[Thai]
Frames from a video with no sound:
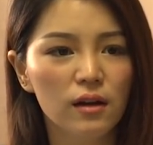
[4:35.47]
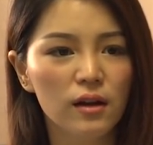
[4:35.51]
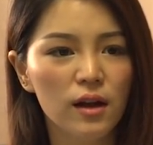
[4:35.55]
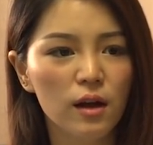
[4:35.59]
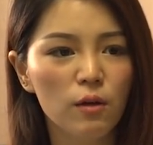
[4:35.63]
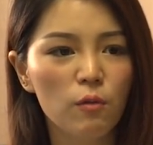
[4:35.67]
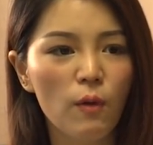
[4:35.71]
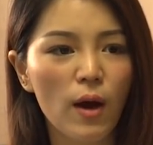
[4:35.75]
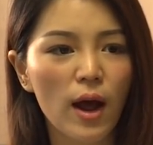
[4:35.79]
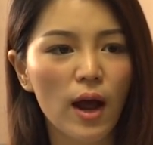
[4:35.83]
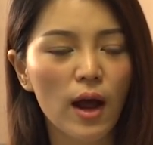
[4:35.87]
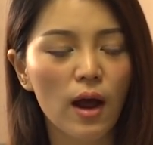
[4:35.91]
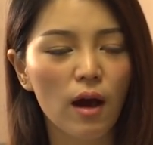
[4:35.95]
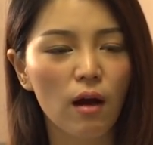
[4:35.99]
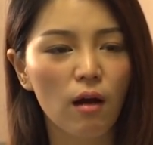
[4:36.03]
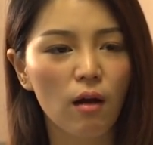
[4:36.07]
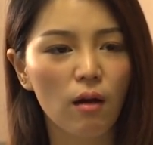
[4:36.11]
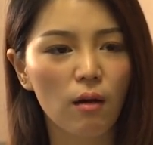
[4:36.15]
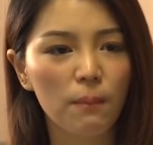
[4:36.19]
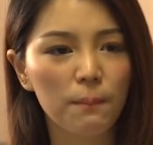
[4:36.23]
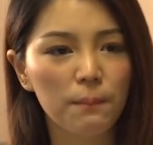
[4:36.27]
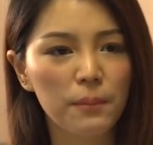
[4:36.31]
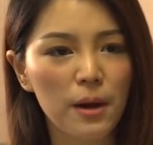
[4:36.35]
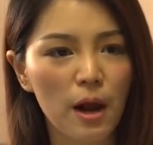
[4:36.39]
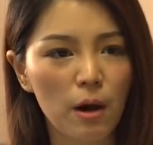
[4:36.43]
เรียกว่า
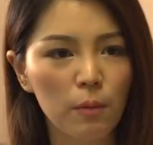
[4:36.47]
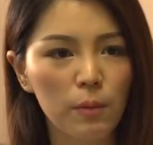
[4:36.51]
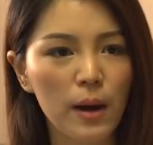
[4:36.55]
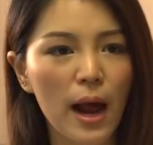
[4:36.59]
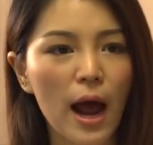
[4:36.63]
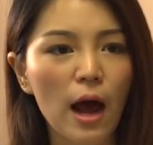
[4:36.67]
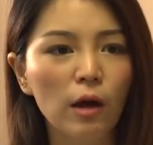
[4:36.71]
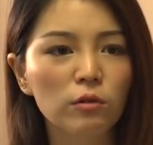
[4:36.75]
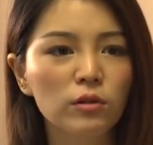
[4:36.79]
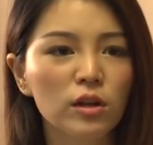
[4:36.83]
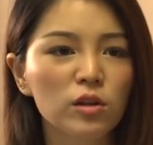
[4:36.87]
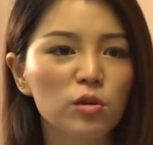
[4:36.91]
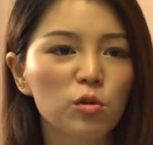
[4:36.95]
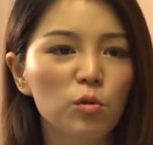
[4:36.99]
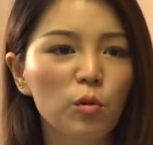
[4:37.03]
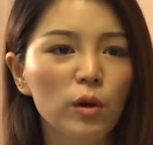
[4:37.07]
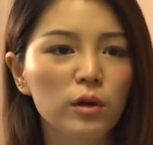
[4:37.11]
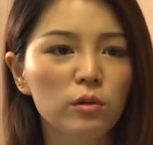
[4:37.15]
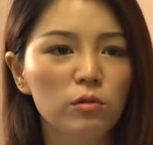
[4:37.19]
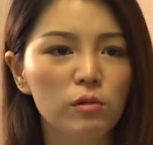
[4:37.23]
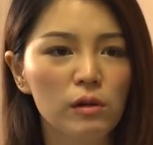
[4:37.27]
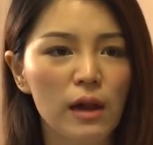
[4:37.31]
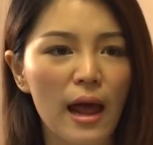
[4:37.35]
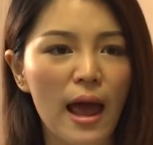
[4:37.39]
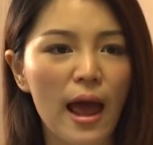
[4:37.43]
แพรวในตั
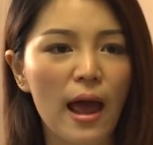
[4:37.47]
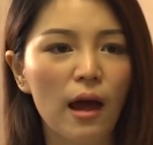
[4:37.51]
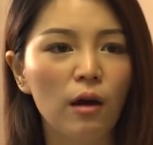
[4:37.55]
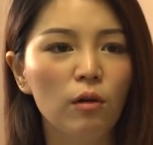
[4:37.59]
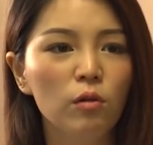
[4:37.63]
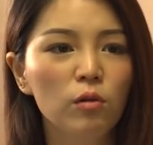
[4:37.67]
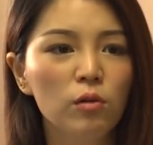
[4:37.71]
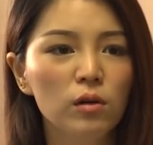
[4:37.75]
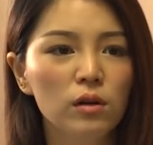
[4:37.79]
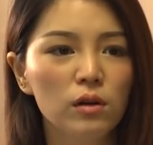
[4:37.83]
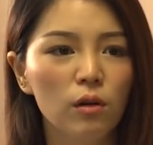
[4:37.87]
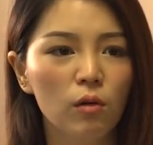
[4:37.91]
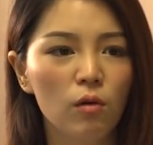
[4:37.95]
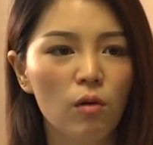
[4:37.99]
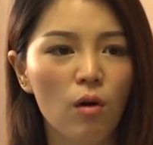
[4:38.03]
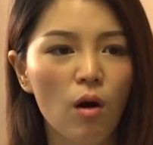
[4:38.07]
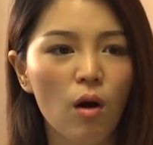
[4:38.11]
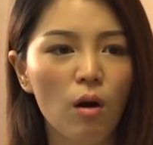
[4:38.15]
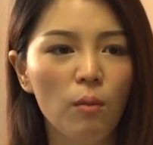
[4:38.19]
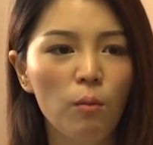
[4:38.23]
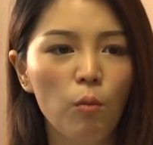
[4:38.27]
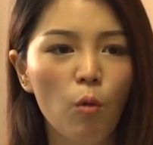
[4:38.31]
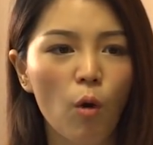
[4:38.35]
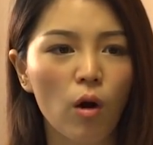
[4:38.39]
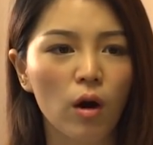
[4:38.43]
วอยู่แล้ว แล้ว
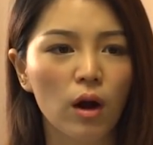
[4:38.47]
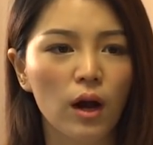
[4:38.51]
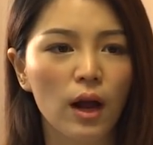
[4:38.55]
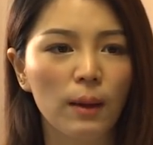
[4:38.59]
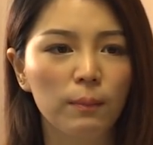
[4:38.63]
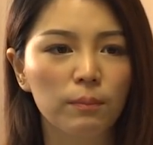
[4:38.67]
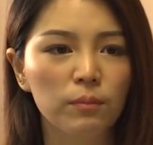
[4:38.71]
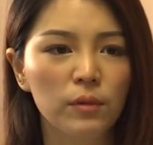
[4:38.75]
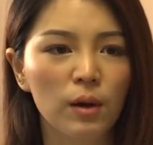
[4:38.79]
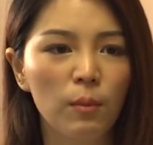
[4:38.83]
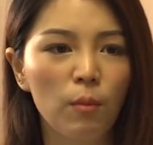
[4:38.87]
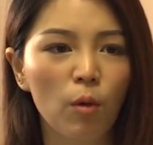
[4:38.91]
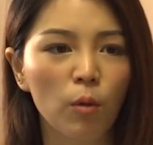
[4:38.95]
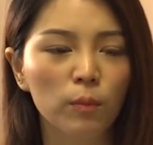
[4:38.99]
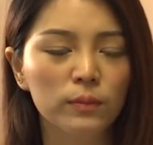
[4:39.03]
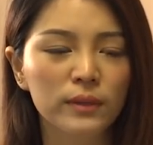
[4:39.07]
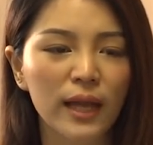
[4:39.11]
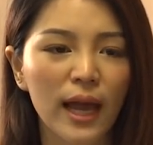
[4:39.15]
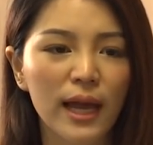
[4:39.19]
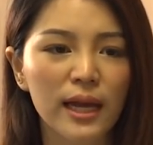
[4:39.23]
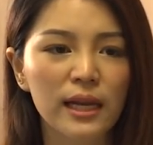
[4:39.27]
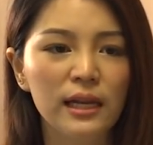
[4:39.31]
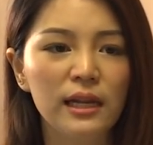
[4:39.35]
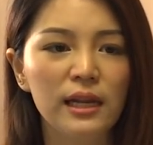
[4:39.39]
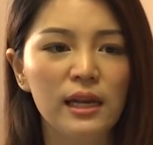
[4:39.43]
ก็บวกกับระบบ
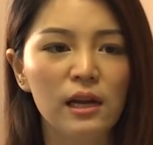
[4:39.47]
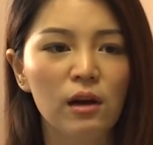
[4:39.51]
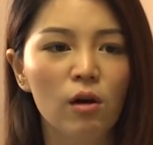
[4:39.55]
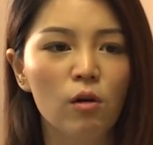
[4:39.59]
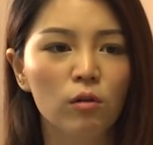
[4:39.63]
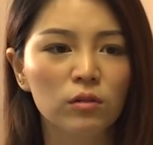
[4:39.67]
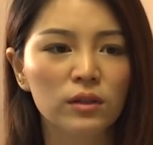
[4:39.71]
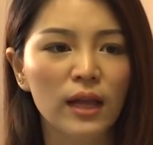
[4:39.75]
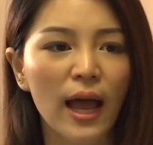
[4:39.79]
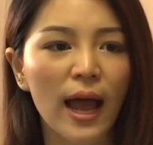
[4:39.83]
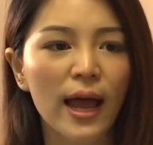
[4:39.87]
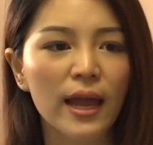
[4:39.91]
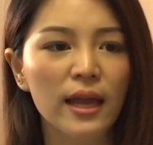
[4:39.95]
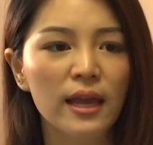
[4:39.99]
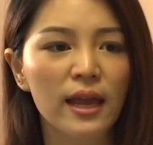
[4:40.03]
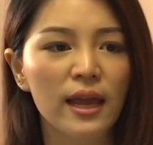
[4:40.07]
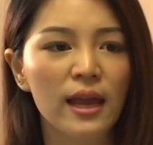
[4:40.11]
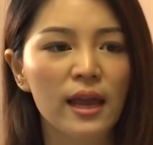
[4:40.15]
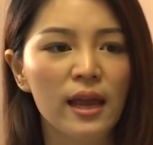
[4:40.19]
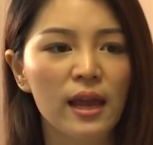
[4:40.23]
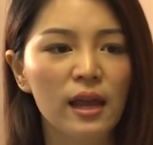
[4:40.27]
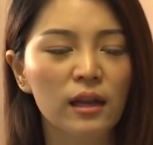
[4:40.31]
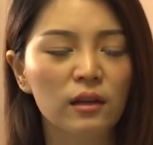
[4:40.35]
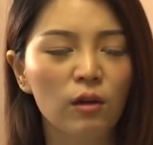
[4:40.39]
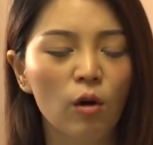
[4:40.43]
ไทยลีกของไทย
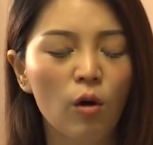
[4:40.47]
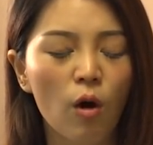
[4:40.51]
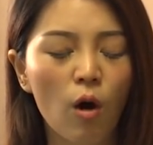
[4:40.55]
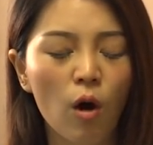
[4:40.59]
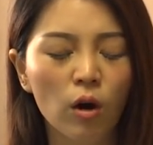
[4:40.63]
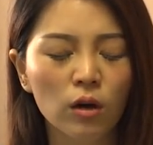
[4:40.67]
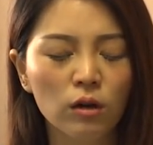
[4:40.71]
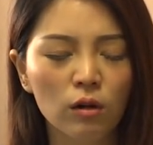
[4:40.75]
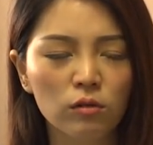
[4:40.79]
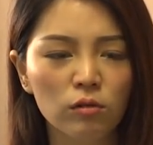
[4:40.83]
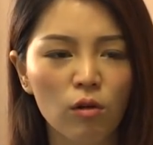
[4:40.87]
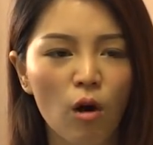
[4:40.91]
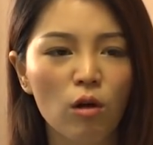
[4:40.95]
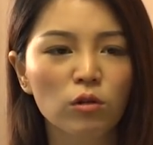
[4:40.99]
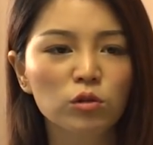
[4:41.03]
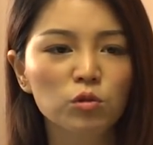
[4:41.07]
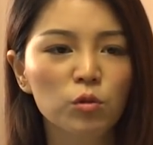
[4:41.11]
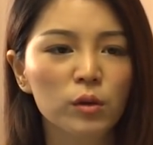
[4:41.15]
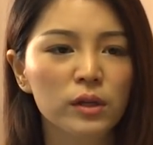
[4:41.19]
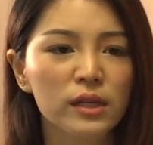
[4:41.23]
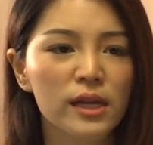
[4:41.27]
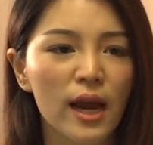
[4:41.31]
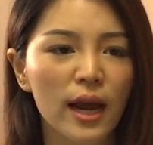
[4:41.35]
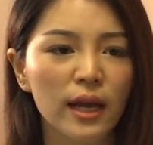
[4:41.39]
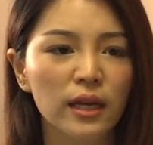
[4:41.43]
เอง แล้วก็น้อ
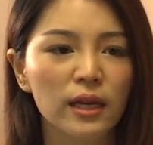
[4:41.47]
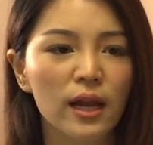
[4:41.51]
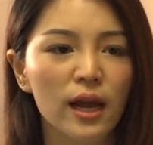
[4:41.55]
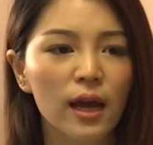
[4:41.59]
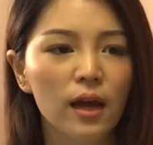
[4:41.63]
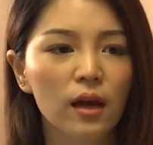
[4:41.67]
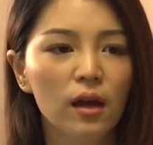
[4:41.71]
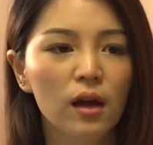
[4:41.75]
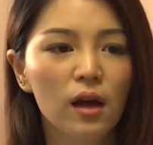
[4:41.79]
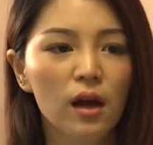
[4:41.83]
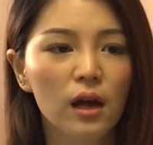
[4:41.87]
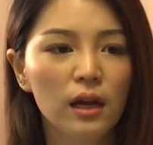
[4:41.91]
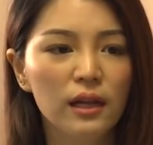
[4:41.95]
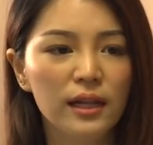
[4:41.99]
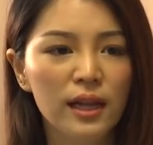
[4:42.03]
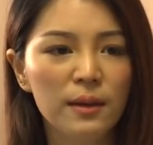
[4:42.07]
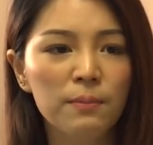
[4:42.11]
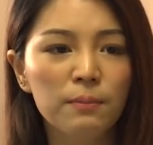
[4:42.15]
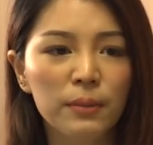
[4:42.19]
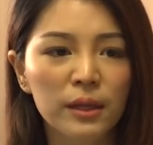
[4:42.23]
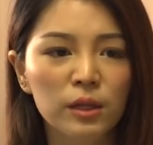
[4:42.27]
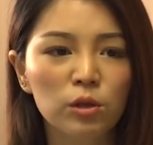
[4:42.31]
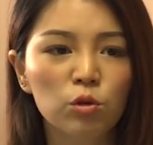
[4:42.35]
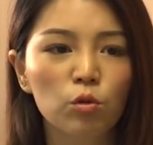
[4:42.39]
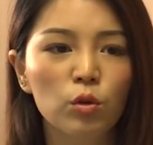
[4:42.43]
งๆส่วนใหญ่เนี่ย
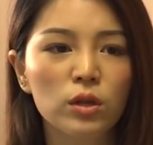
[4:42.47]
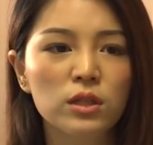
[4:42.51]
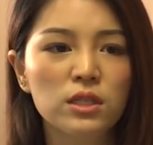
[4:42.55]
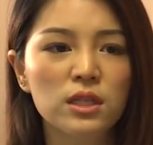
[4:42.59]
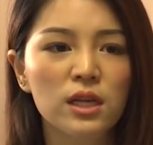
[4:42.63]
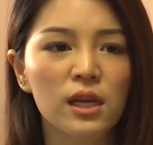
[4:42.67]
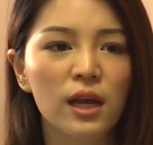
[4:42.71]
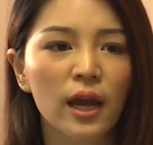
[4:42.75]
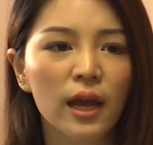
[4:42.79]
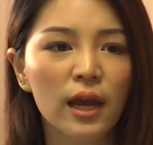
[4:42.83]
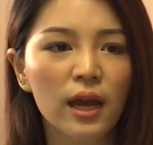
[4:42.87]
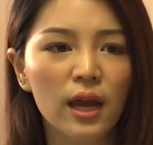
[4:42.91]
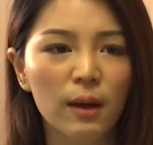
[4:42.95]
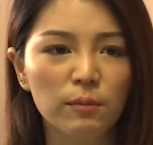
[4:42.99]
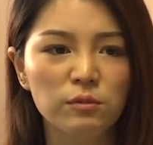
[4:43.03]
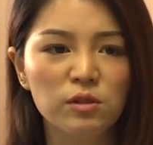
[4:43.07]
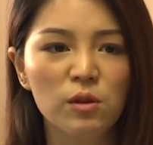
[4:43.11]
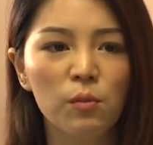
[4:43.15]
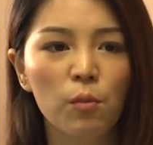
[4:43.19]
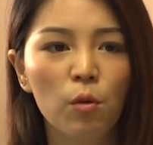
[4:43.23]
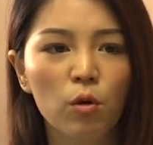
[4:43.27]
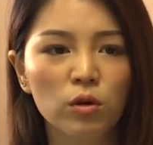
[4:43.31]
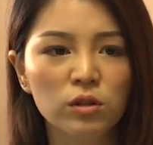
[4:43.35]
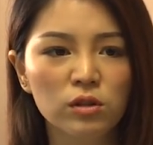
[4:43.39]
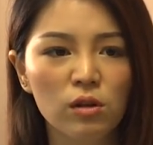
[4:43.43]
เล่นเป็นตัวจริงให้กับ
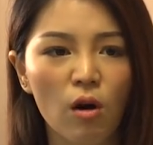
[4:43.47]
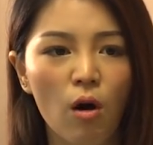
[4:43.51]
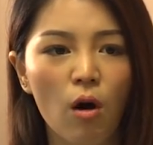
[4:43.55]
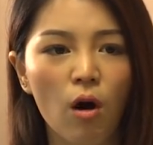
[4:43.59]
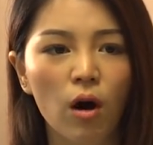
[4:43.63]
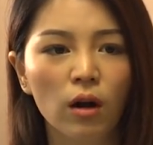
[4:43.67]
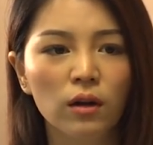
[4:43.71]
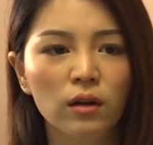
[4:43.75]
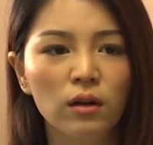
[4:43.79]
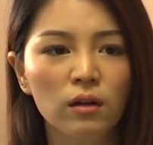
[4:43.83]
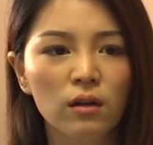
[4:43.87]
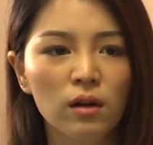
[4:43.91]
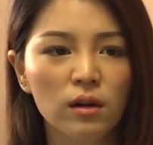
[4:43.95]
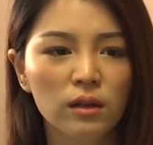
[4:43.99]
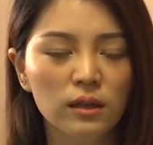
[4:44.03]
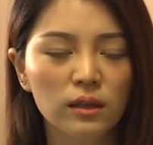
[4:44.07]
สโมสร